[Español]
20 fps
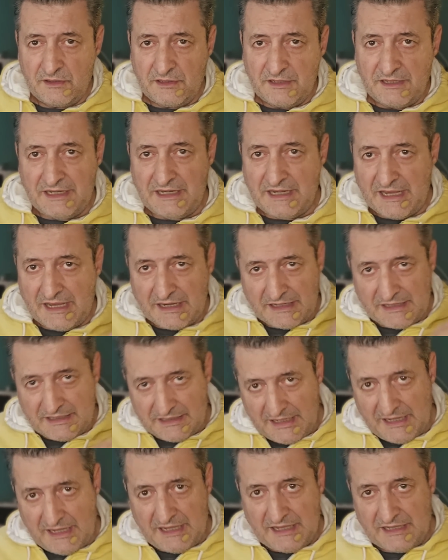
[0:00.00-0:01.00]
el
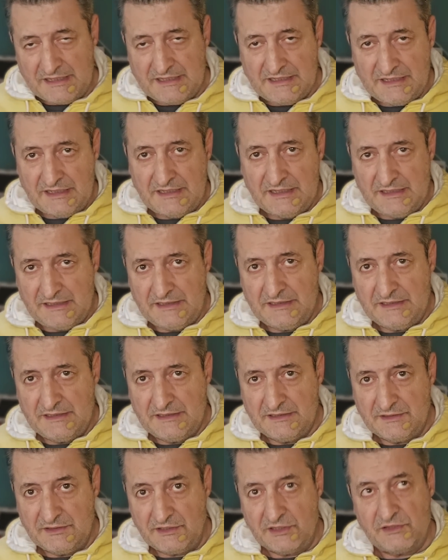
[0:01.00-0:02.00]
anclaje
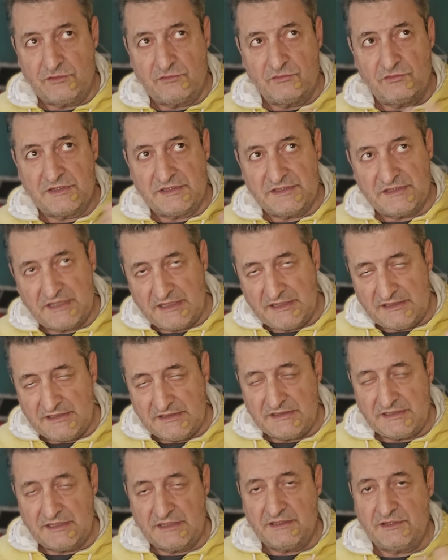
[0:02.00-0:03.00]
de tu
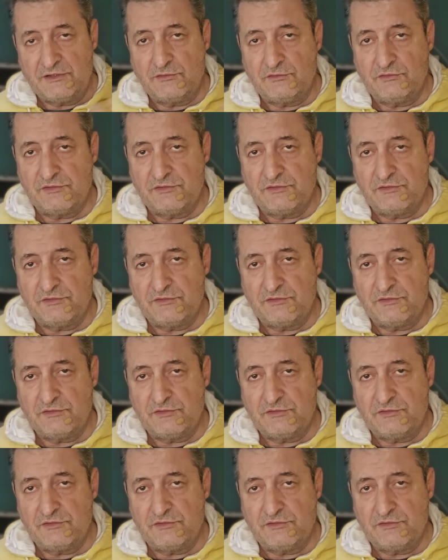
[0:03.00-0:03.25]
esencia, de tu